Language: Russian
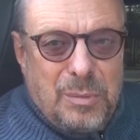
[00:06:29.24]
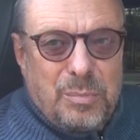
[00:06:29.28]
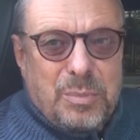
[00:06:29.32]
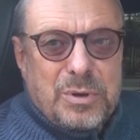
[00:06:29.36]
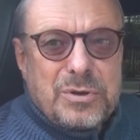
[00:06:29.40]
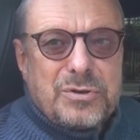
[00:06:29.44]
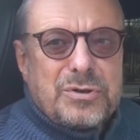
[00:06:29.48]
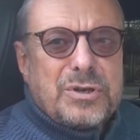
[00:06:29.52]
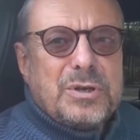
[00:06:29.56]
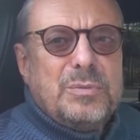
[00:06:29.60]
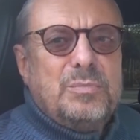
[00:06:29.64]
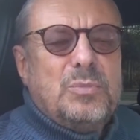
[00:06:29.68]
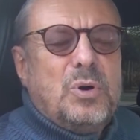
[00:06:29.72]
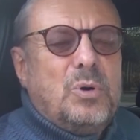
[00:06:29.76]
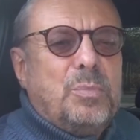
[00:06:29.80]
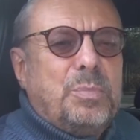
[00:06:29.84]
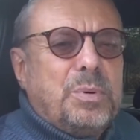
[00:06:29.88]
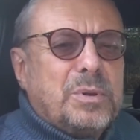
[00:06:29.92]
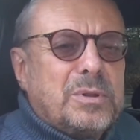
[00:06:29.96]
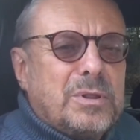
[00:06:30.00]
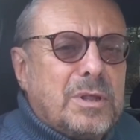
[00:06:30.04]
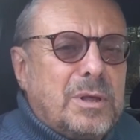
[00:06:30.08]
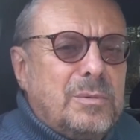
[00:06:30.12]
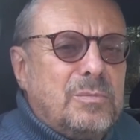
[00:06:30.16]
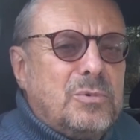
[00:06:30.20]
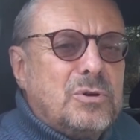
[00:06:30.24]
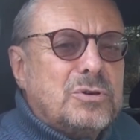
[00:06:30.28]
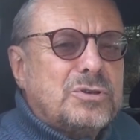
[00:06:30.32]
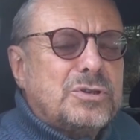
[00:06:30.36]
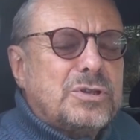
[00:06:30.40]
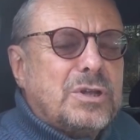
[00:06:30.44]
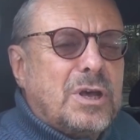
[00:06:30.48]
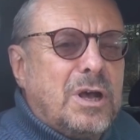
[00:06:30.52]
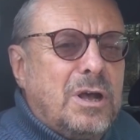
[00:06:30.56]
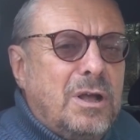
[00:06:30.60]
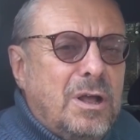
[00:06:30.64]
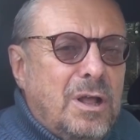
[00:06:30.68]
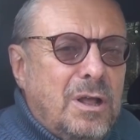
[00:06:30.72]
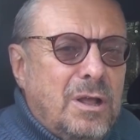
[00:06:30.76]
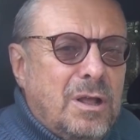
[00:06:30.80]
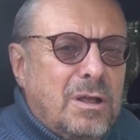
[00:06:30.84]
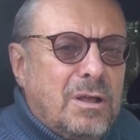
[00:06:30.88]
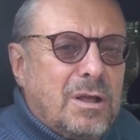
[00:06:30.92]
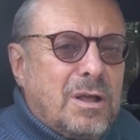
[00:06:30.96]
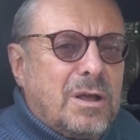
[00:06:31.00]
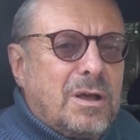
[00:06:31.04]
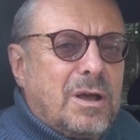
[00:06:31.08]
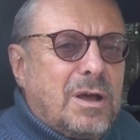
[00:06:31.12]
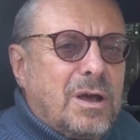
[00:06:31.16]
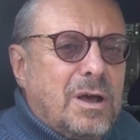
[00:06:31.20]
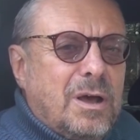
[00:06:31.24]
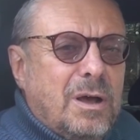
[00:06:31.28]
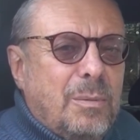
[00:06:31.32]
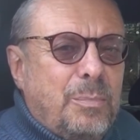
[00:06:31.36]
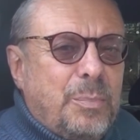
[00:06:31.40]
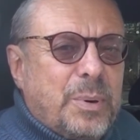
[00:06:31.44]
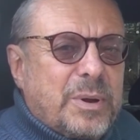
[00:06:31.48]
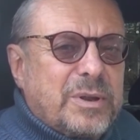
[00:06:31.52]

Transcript: Почему? Потому что э,